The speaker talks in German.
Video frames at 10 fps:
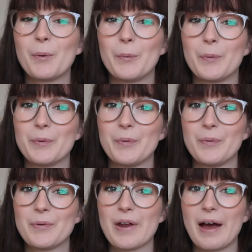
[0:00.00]

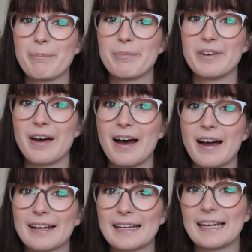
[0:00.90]
und ab
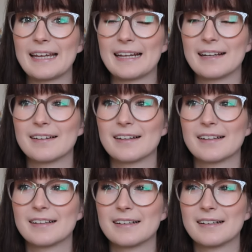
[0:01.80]
da
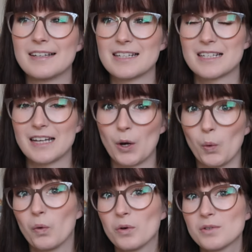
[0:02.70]
ging es dann
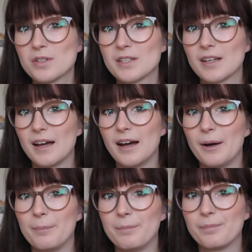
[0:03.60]
los.
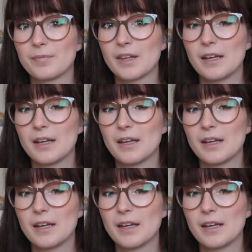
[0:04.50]
Ähm,